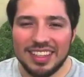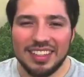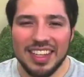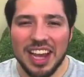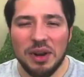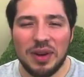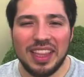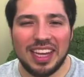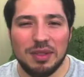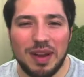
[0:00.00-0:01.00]
Si
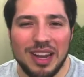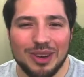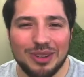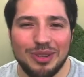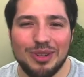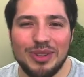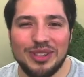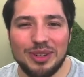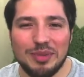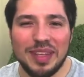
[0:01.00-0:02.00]
encuentras valiosos
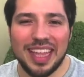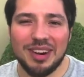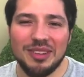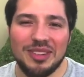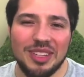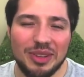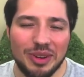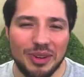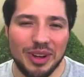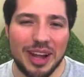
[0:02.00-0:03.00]
nuestros videos y
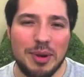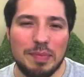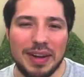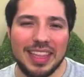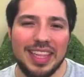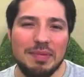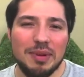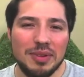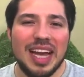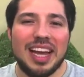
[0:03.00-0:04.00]
todo lo que
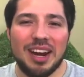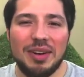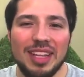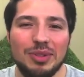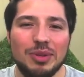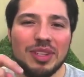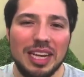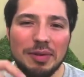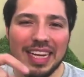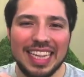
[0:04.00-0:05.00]
compartimos, recuerda
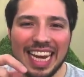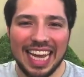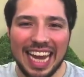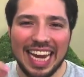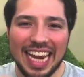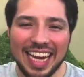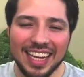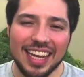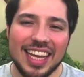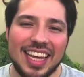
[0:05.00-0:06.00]
suscribirte al canal
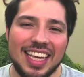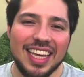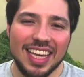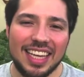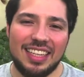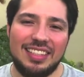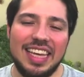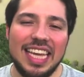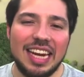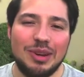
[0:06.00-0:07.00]
y
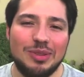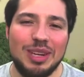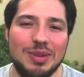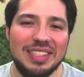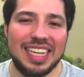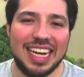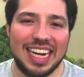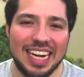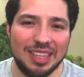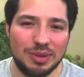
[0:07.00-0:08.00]
seguirnos en nuestras
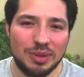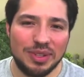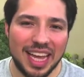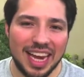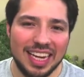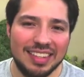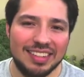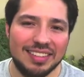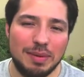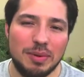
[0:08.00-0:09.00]
redes sociales.
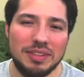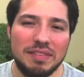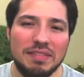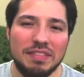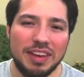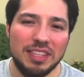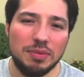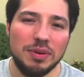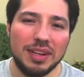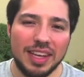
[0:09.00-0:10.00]
Estamos en
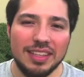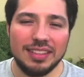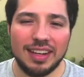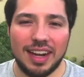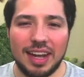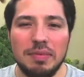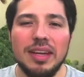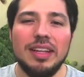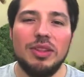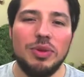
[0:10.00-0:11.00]
Facebook, Instagram,
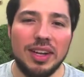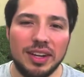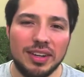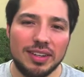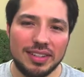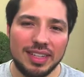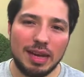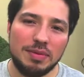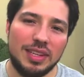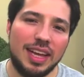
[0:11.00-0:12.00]
Twitter,
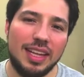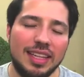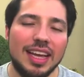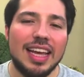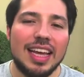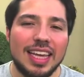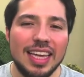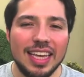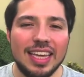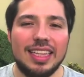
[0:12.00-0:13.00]
Snapchat
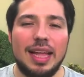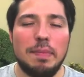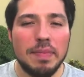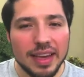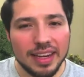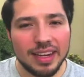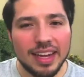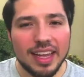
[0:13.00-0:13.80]
y también